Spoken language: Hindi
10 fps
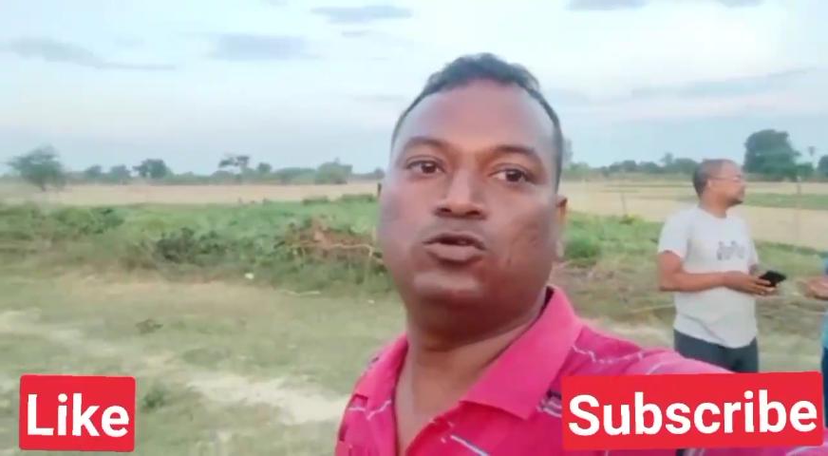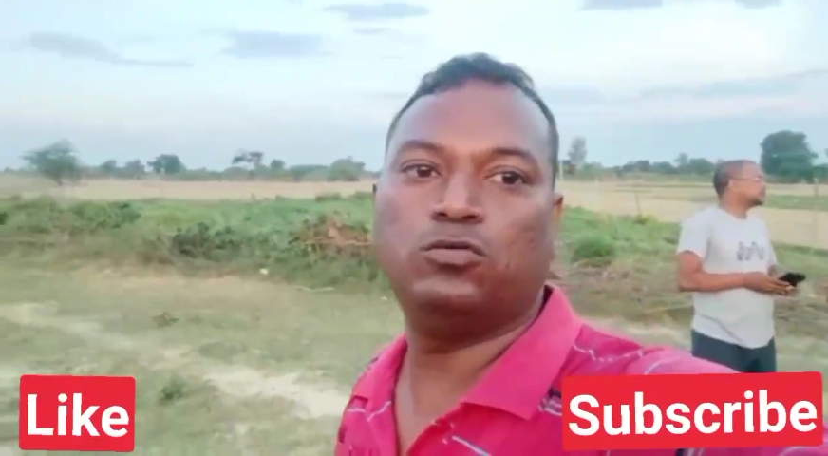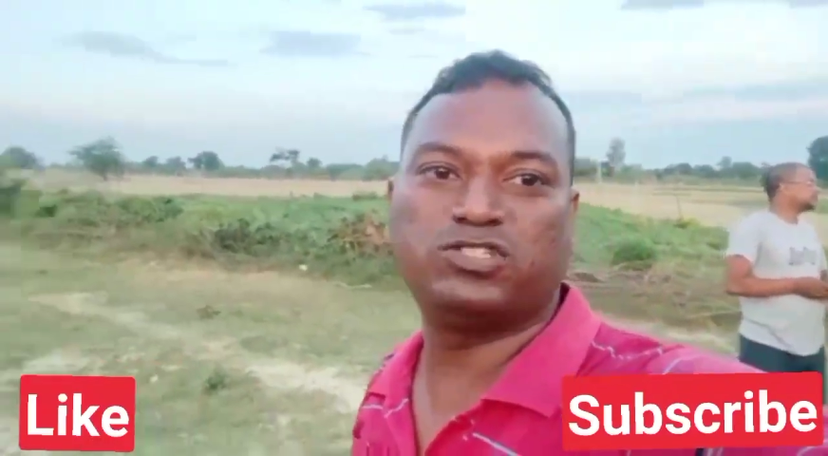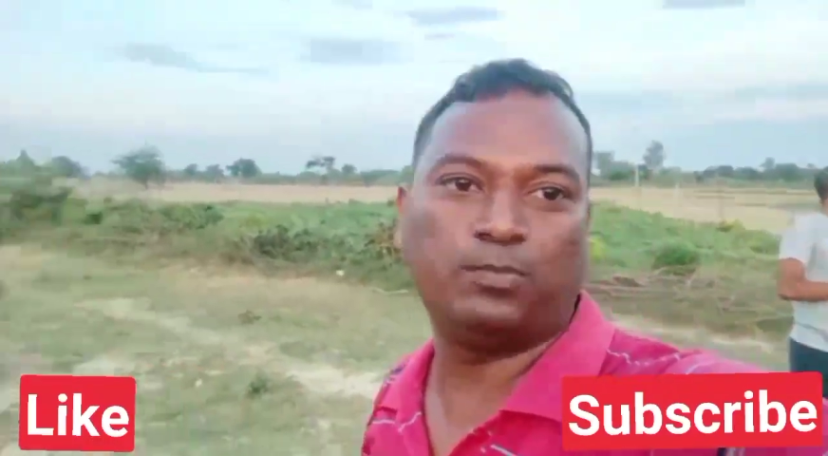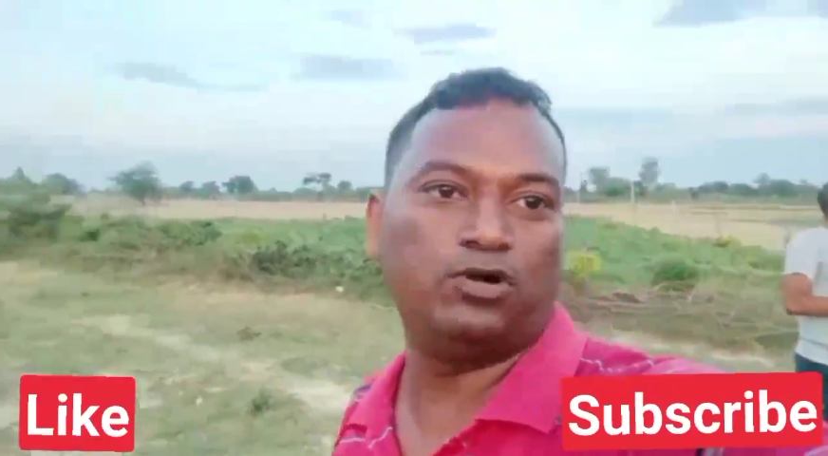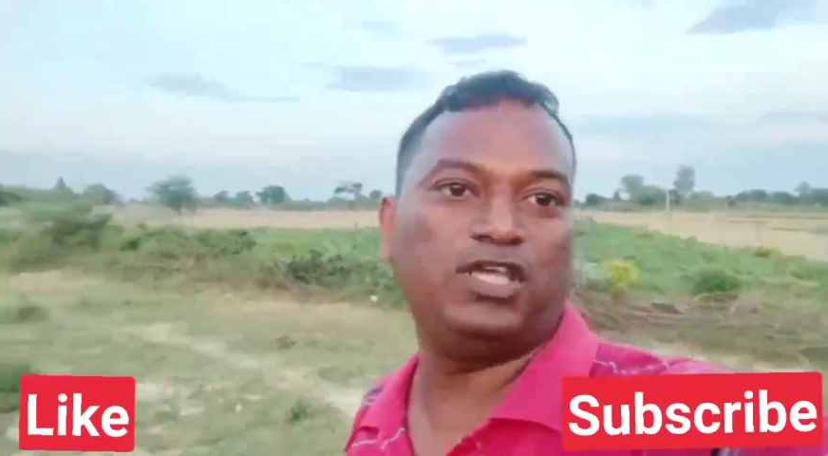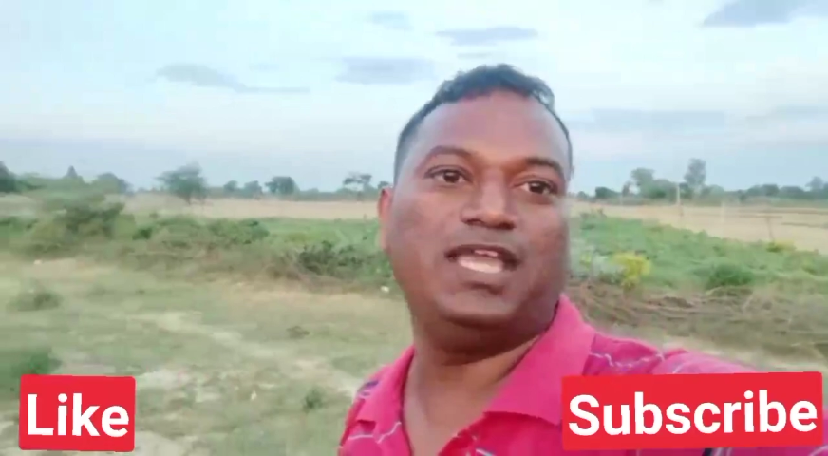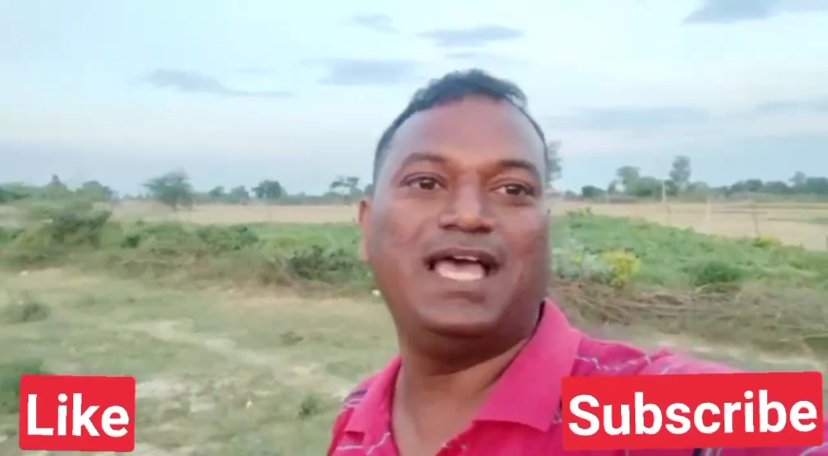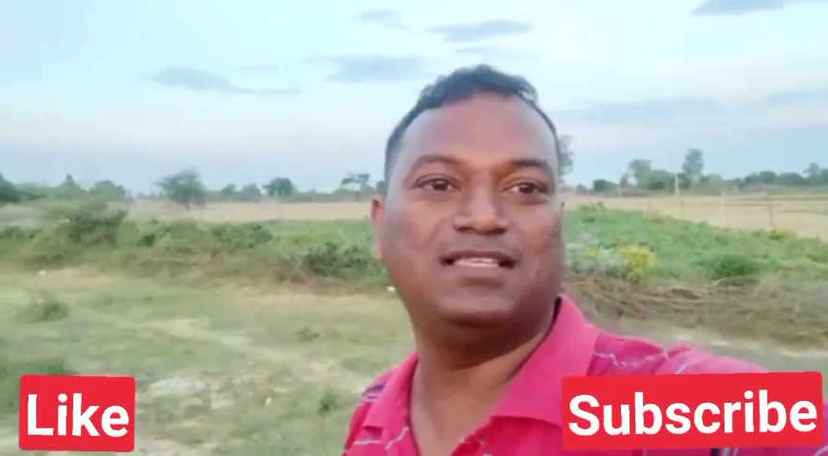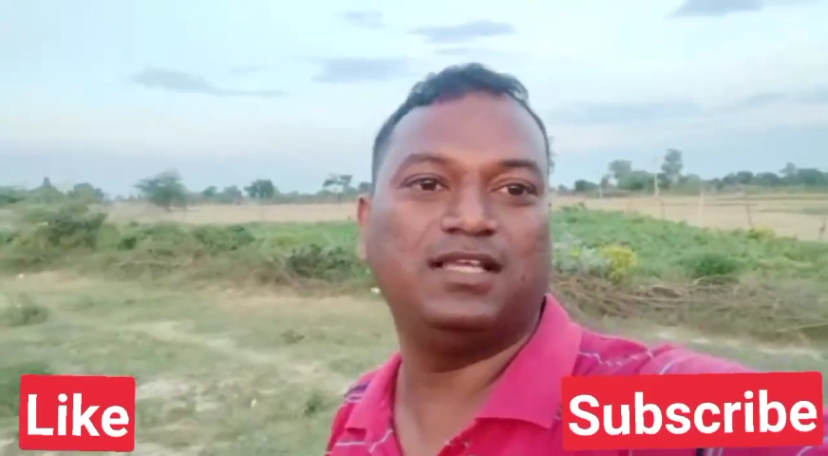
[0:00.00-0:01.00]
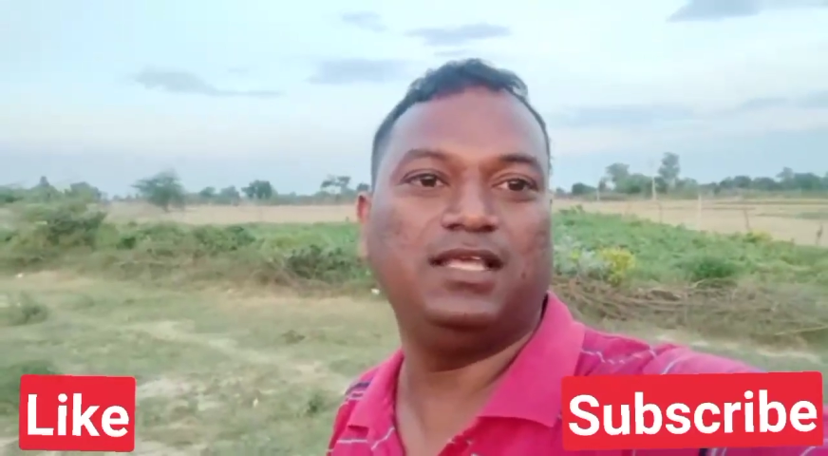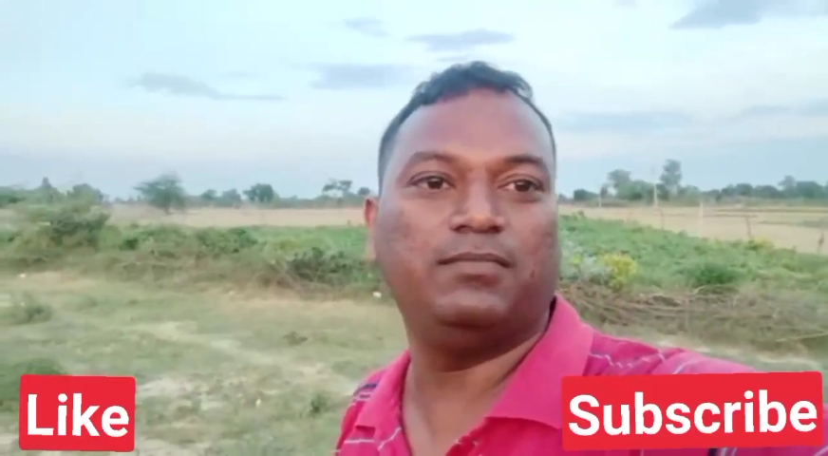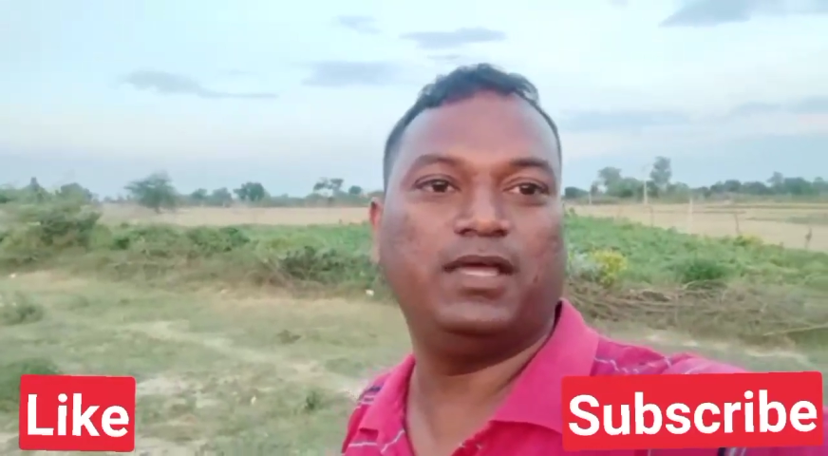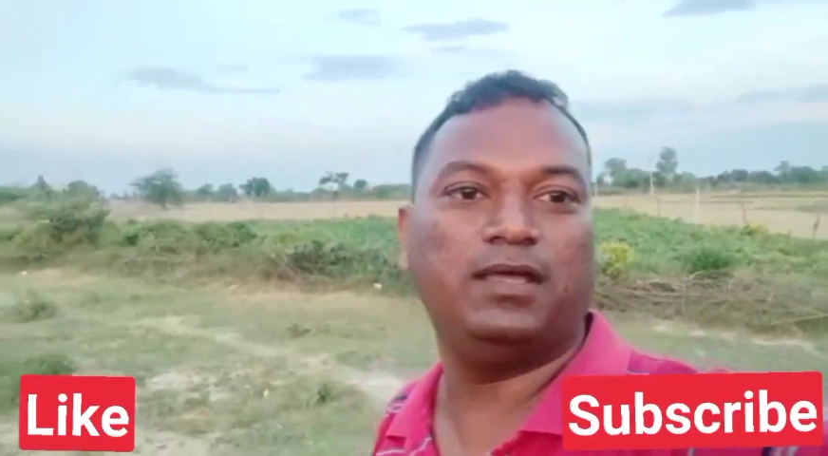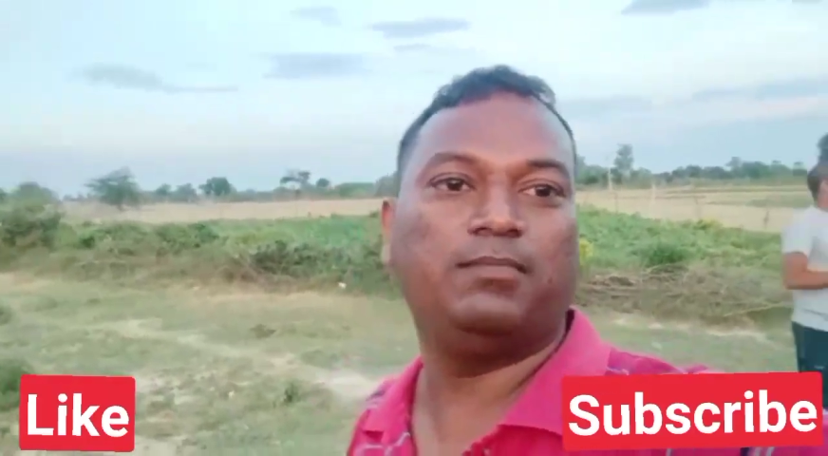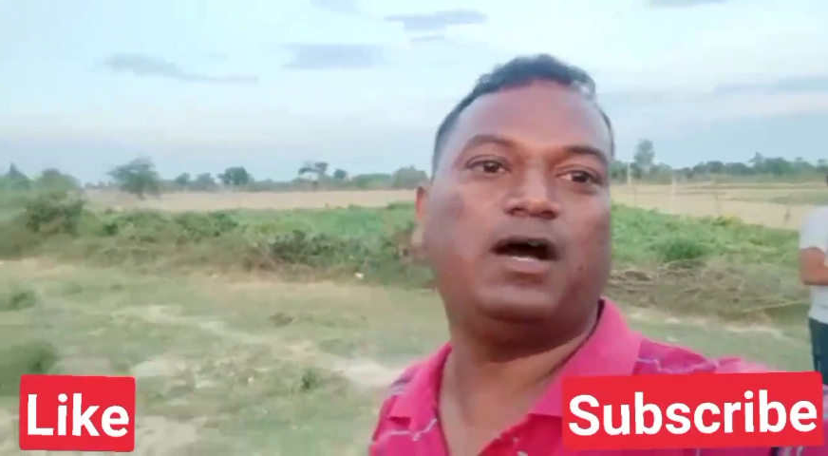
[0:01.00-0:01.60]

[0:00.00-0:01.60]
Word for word: जो सपोर्ट किया है इसके लिए मैं